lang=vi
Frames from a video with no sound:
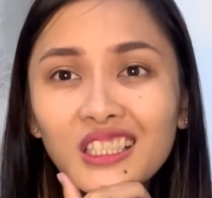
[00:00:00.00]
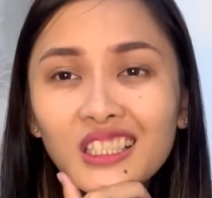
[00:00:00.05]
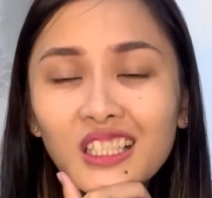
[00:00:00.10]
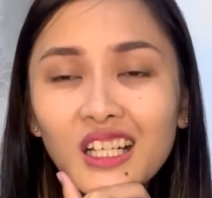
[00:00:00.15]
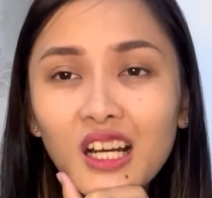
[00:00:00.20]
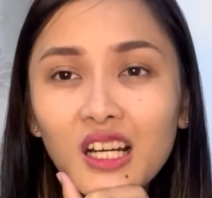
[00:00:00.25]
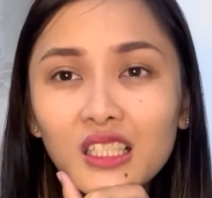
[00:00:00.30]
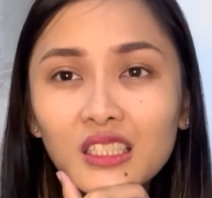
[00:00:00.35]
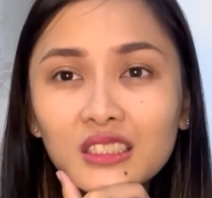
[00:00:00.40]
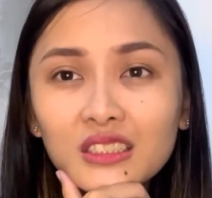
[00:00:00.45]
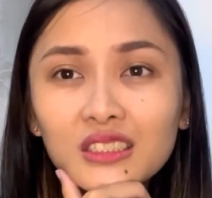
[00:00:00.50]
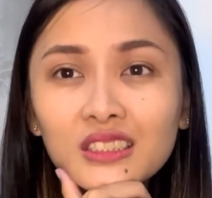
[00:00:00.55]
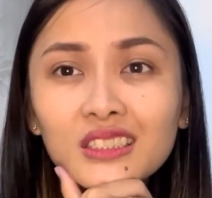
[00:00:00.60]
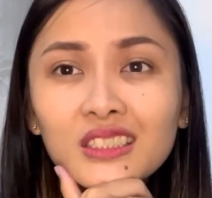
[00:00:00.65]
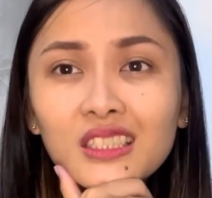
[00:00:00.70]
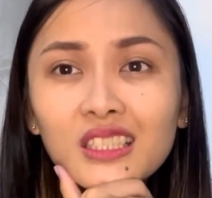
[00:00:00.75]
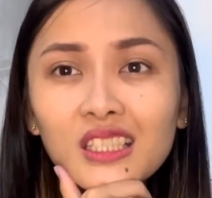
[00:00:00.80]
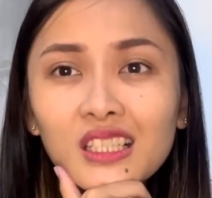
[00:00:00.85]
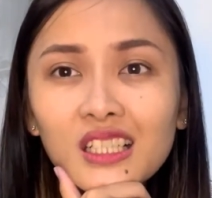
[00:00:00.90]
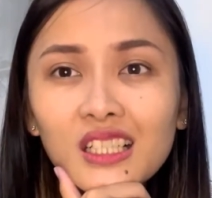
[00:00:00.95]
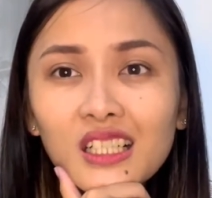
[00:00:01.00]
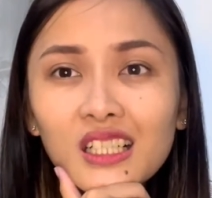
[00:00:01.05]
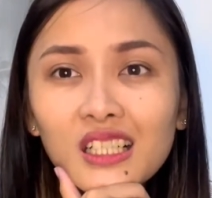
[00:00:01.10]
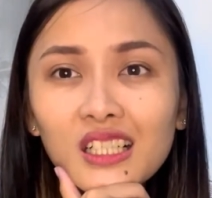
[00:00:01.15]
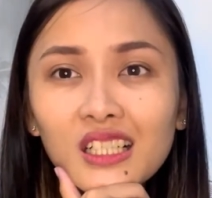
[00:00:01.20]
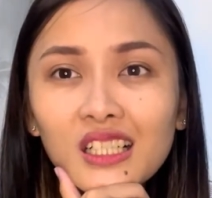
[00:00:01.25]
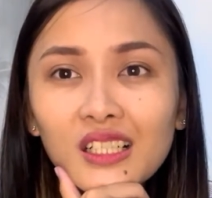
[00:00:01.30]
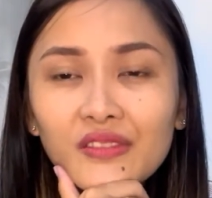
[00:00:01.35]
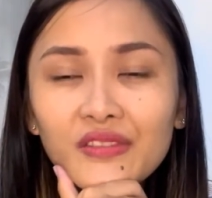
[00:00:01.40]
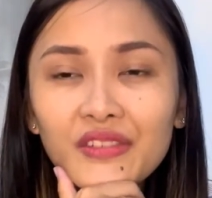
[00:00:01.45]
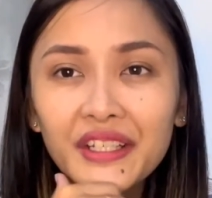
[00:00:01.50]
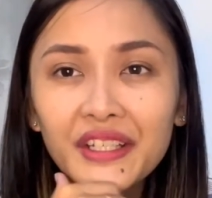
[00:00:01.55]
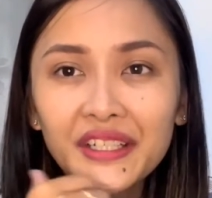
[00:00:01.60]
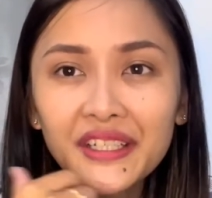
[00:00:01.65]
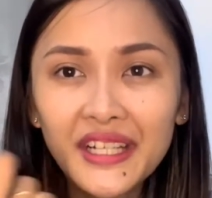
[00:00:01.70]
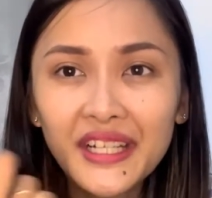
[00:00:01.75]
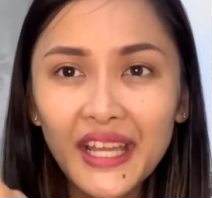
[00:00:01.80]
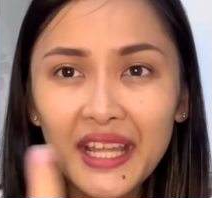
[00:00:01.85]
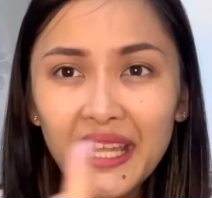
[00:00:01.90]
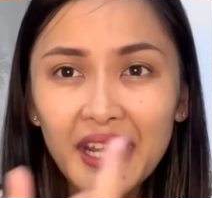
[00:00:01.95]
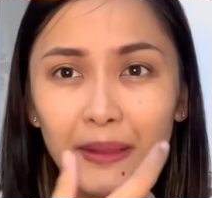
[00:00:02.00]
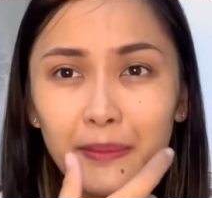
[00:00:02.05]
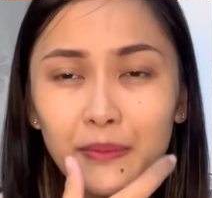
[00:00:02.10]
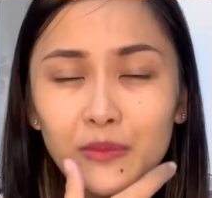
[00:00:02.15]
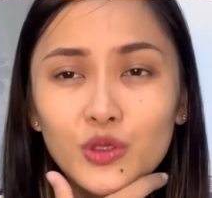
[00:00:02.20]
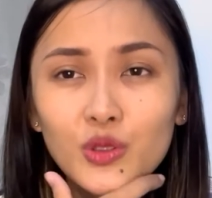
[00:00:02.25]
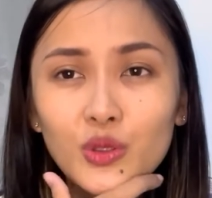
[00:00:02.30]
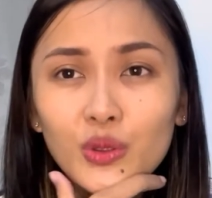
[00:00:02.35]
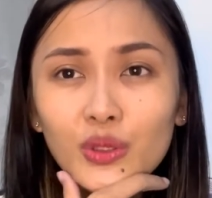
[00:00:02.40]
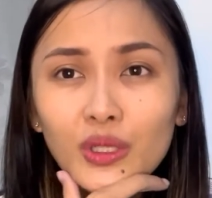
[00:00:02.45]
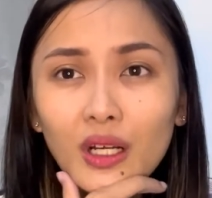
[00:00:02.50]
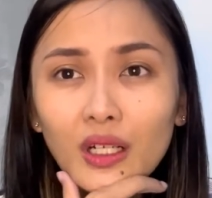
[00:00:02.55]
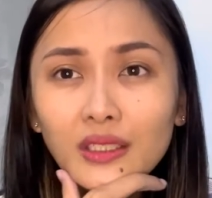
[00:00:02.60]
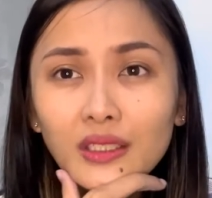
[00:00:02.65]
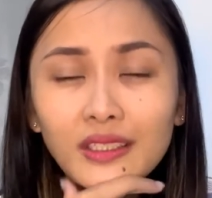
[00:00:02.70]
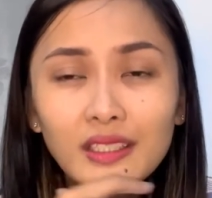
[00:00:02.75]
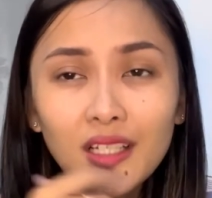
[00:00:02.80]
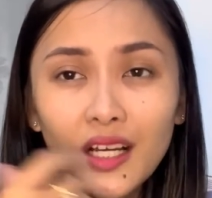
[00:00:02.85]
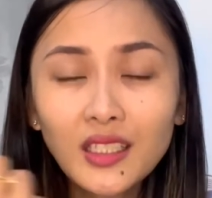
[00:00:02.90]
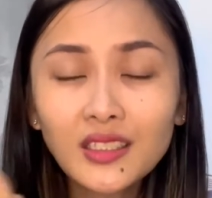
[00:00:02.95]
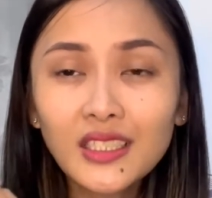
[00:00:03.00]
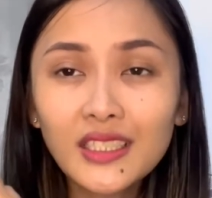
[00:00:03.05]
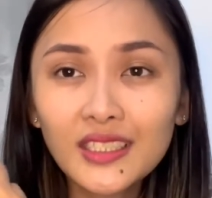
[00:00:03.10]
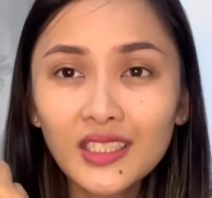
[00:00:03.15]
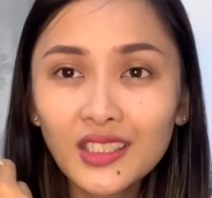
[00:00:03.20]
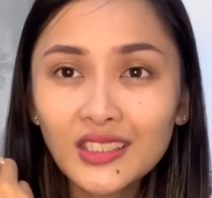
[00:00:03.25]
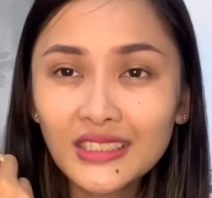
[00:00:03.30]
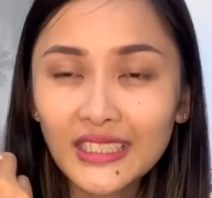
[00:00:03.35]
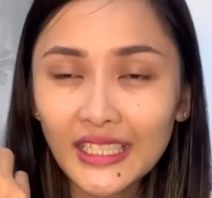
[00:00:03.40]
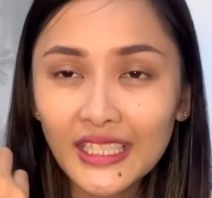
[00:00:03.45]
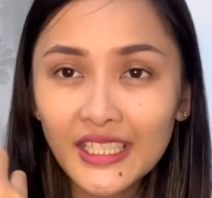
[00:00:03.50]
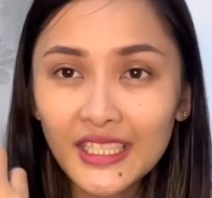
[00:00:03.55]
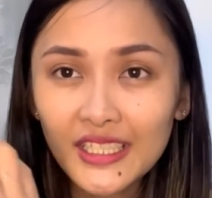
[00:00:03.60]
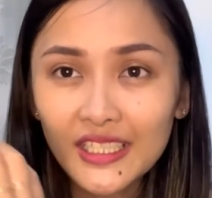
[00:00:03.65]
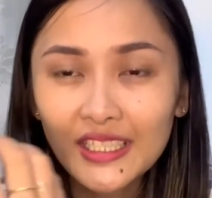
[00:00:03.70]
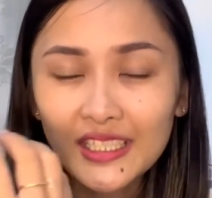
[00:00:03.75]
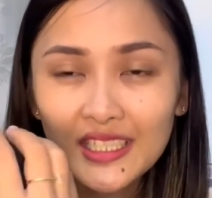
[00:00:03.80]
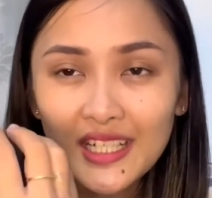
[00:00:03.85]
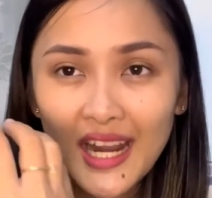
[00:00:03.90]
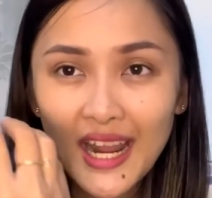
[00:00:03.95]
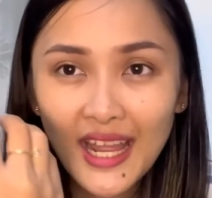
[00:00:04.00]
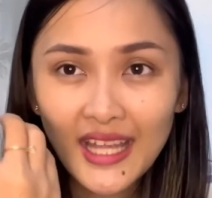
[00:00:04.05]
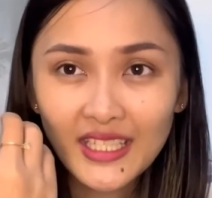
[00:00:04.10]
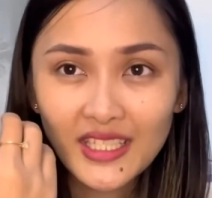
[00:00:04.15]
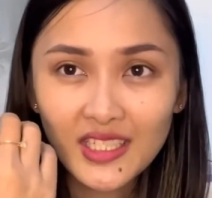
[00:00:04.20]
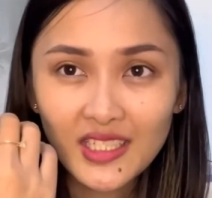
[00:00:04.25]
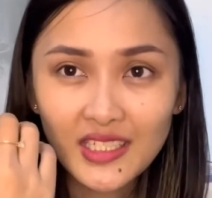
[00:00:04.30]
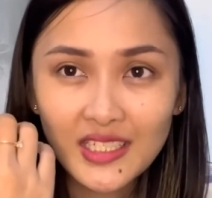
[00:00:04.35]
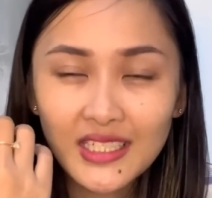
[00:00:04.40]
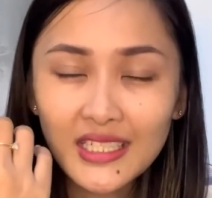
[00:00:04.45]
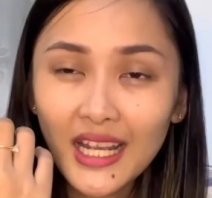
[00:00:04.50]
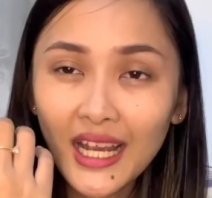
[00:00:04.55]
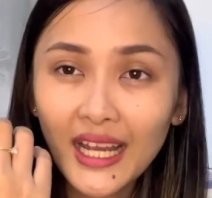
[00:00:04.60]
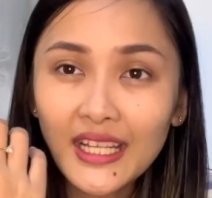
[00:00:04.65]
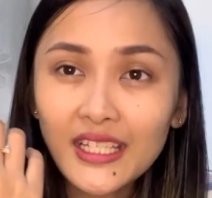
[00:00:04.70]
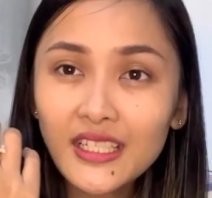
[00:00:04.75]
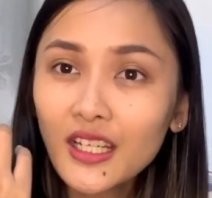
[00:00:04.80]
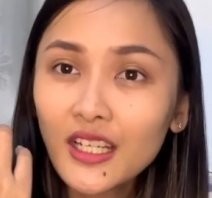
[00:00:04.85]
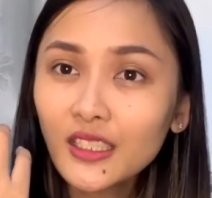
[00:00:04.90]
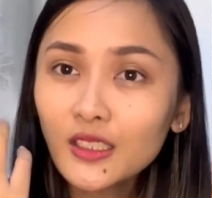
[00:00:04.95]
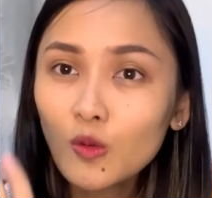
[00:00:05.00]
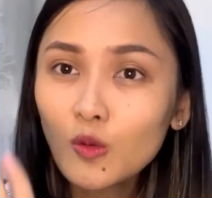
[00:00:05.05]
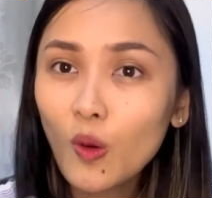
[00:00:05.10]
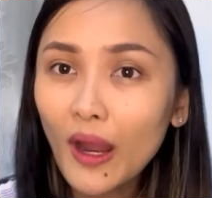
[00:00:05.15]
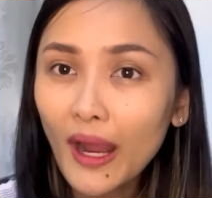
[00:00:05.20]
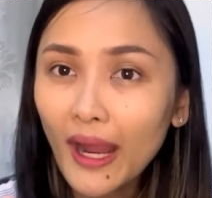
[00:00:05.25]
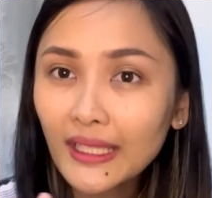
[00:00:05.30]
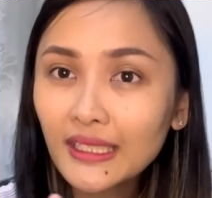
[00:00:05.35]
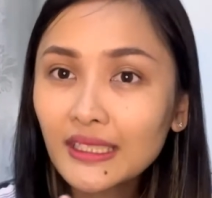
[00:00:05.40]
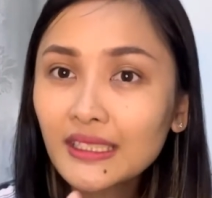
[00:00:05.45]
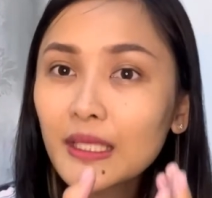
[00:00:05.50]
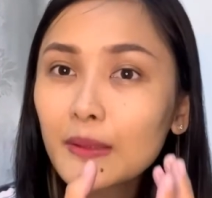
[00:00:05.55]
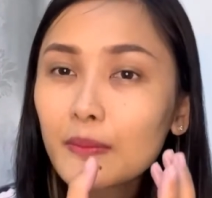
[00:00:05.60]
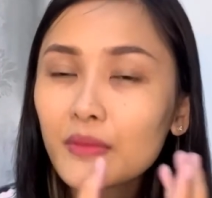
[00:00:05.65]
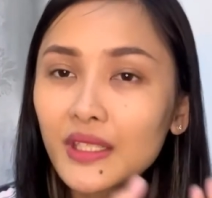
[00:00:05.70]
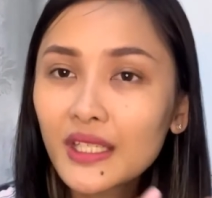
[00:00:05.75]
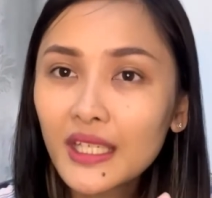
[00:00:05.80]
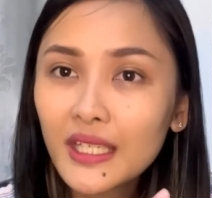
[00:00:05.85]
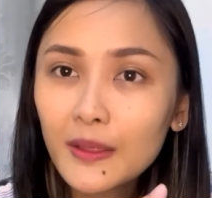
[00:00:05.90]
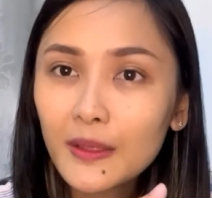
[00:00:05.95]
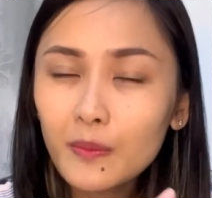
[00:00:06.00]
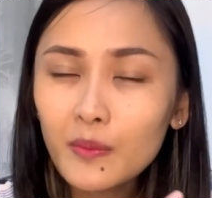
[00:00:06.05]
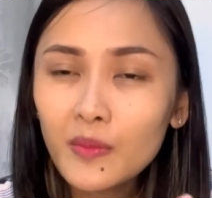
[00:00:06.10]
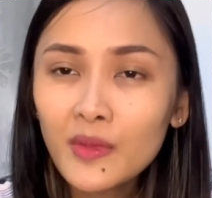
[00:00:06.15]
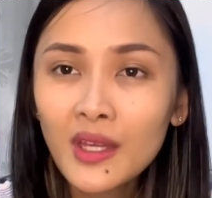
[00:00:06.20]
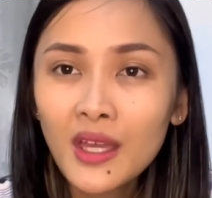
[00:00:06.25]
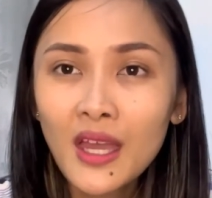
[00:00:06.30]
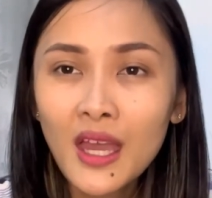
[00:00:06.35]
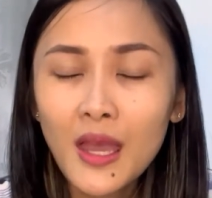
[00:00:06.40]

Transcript: ở uh, Việt Nam rồi ở gì đó thì nó sẽ hiện ra những cái kết quả tìm kiếm